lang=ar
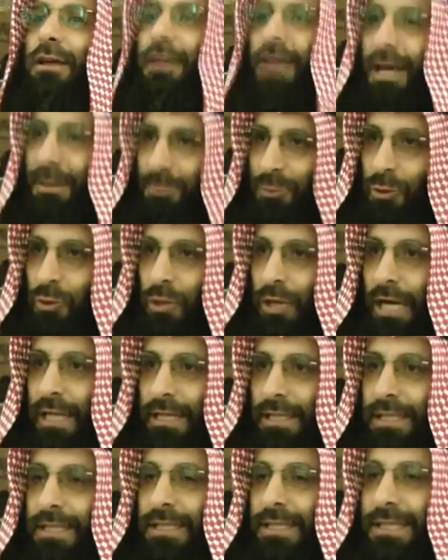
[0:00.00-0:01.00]
الآن بده
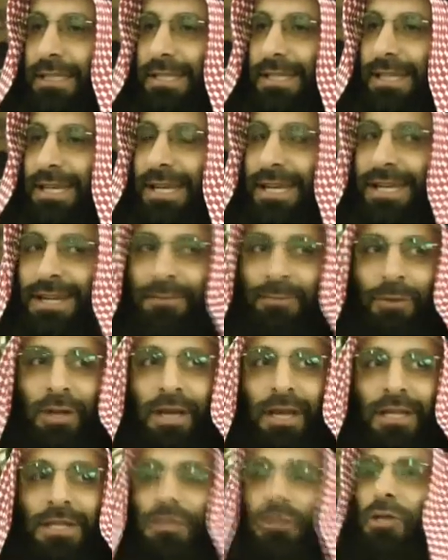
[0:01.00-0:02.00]
يعني آه،
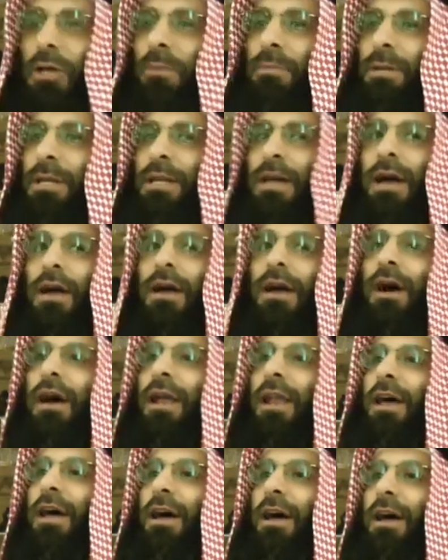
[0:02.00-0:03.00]
يطمنا
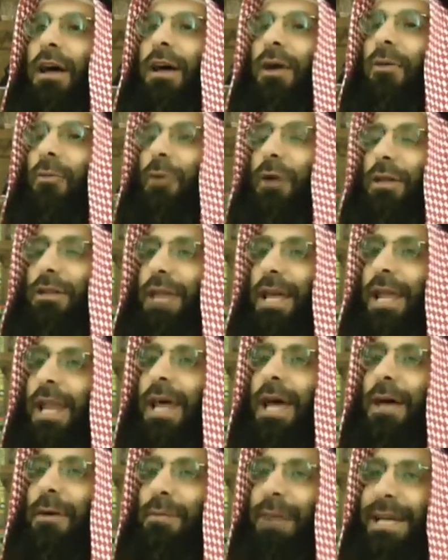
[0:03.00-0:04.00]
قال
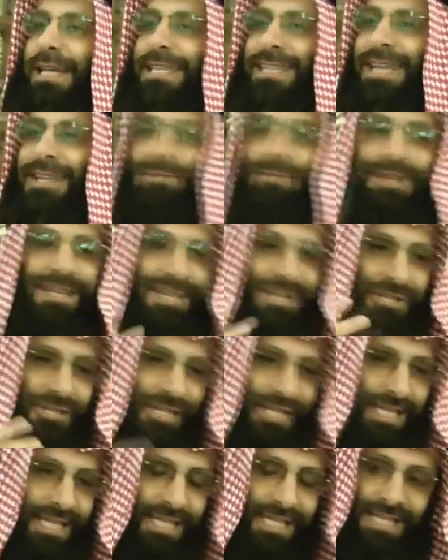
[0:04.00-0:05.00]
وتلا بيتا من
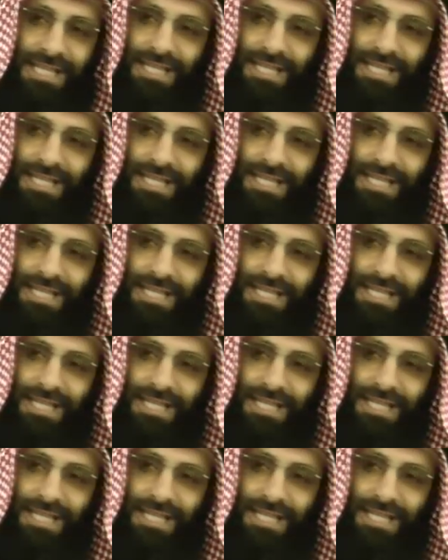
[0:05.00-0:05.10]
الشعر